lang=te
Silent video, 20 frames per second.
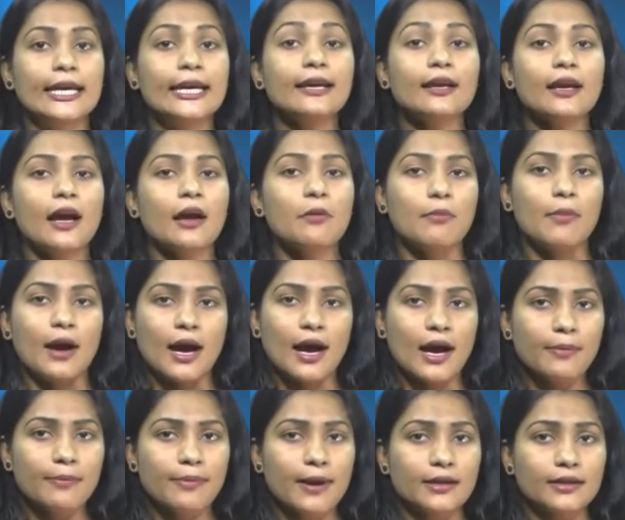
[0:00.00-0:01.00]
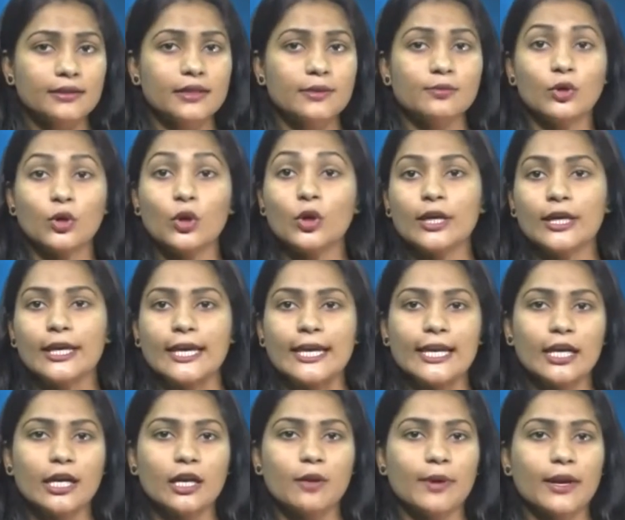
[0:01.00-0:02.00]
ఇంకా మహాభారతంలో
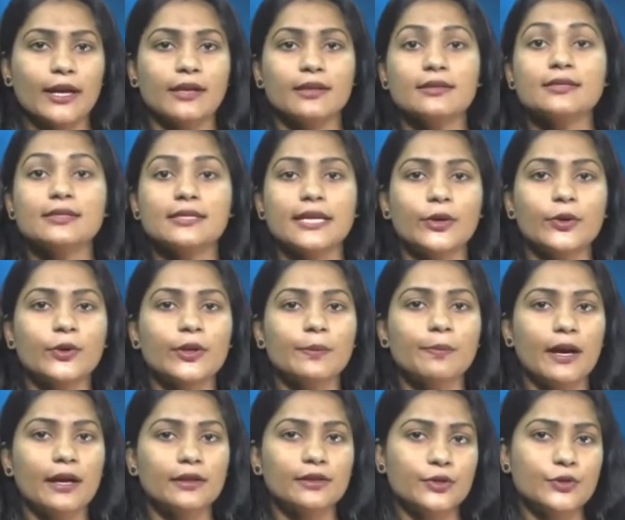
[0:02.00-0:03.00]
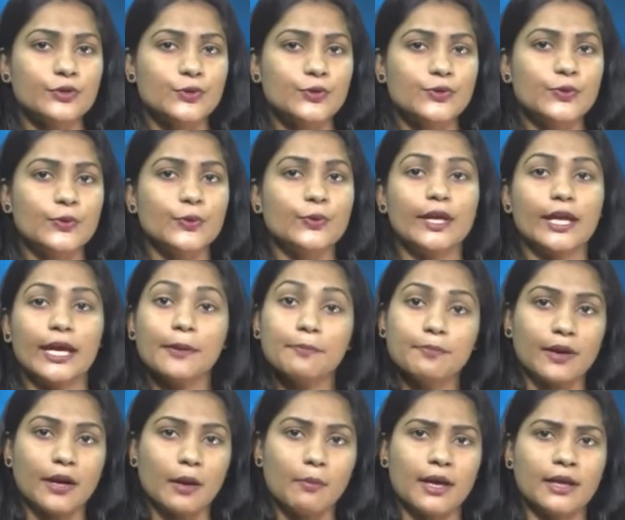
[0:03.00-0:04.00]
కీలకమైన శకుని పాత్ర చూసుకుంటే
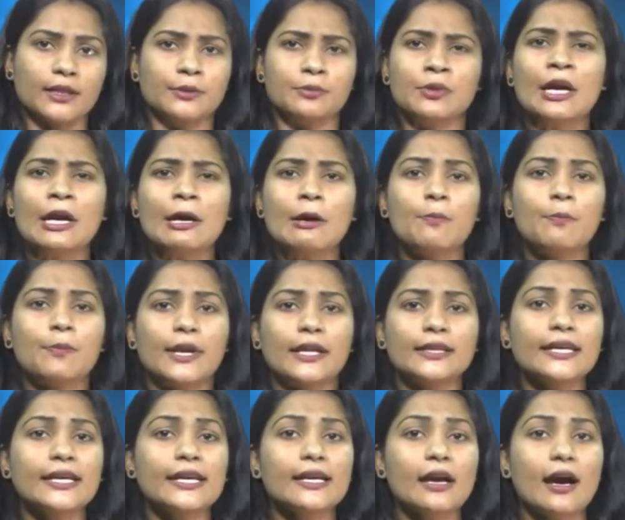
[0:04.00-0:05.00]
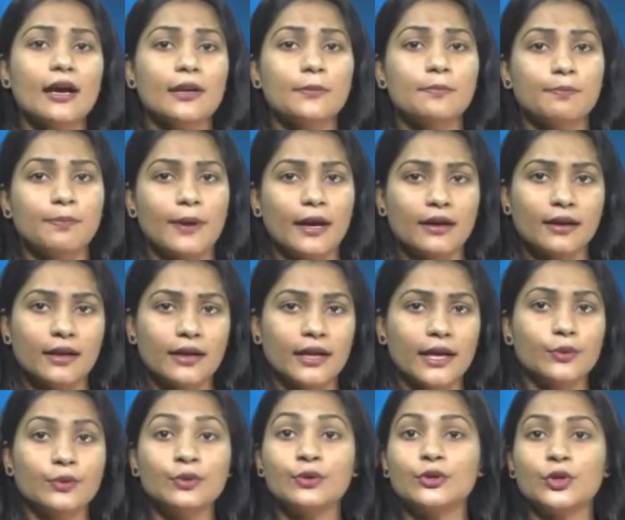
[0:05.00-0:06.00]
ప్రమాదం ప్రతీకారం
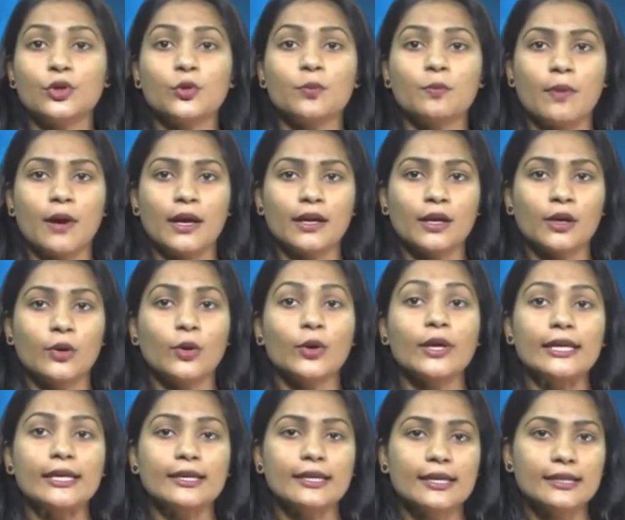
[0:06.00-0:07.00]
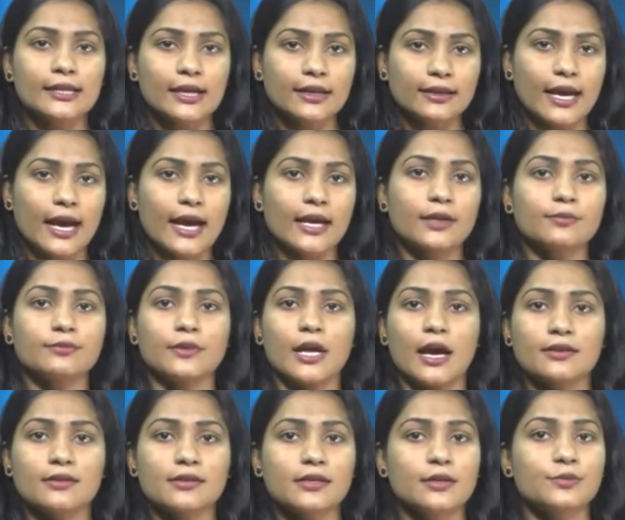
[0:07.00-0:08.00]
పక్కనే ఉంటూ మనలో ఇంకిత జ్ఞానం
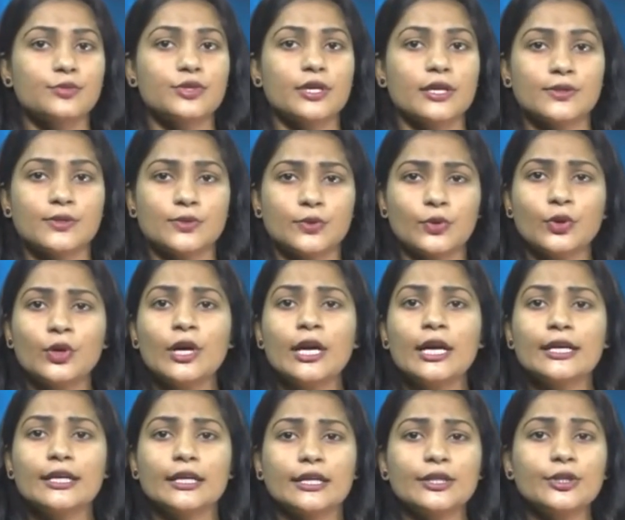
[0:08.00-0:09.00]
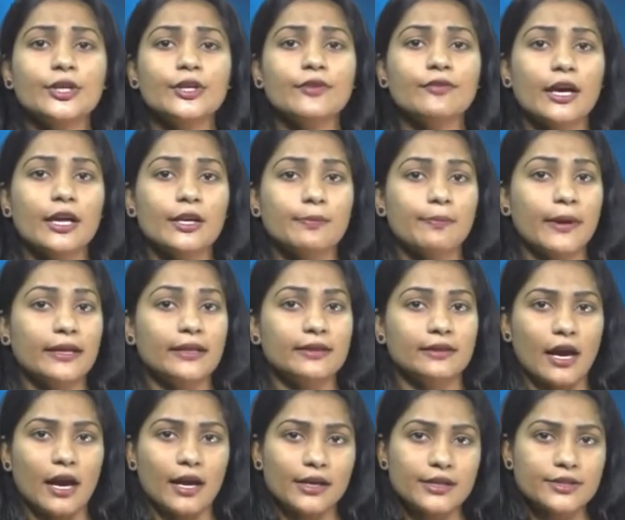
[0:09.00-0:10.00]
నాశనం నాశనం చేస్తూ ఎదుటి వారిపై
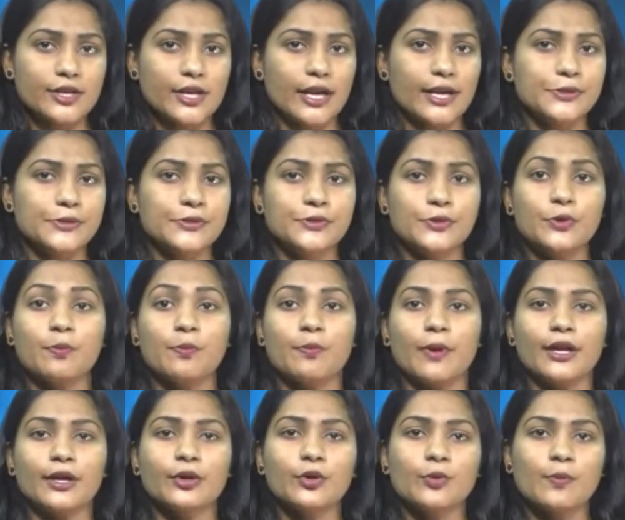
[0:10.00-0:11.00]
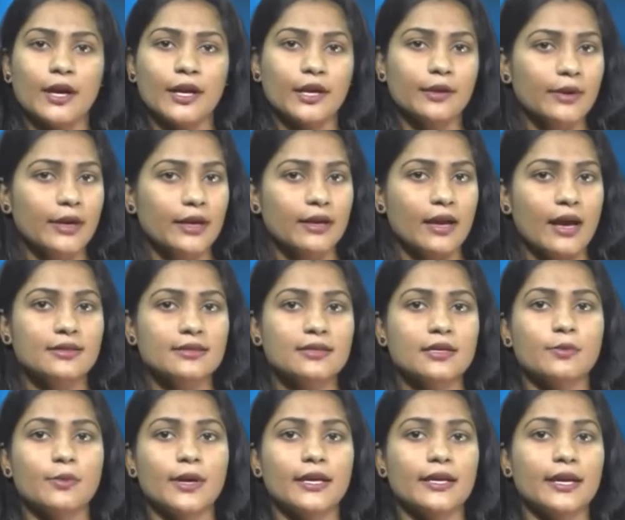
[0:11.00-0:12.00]
దాడి చేయిస్తూ మనకు మనమే
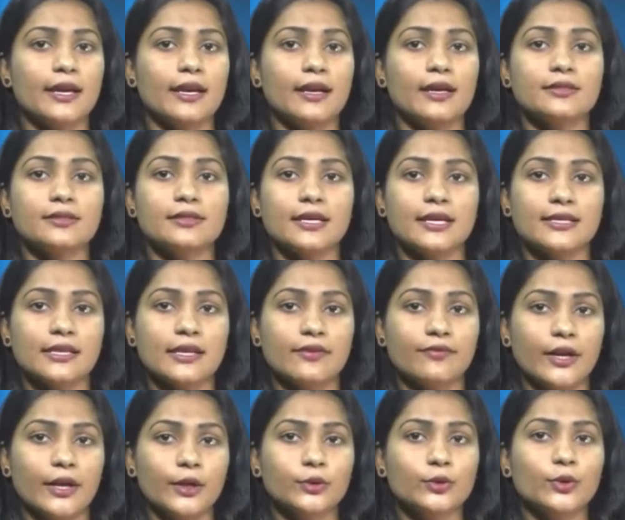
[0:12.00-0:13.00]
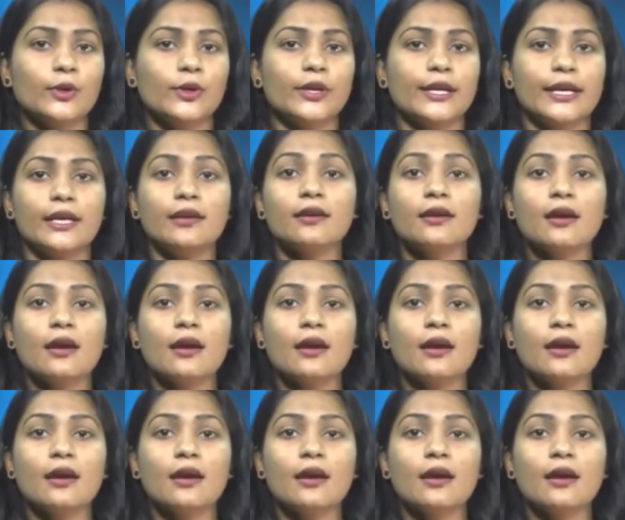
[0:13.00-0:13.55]
నాశనం అయ్యేలా చేసే వ్యక్తుల్ని